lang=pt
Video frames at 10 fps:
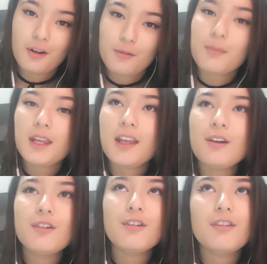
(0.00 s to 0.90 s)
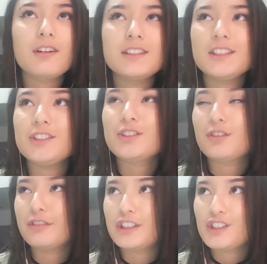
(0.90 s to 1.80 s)
comigo, a gente
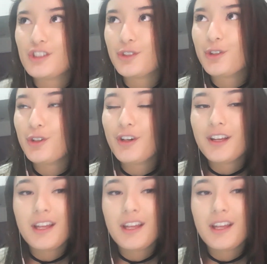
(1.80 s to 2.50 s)
conversou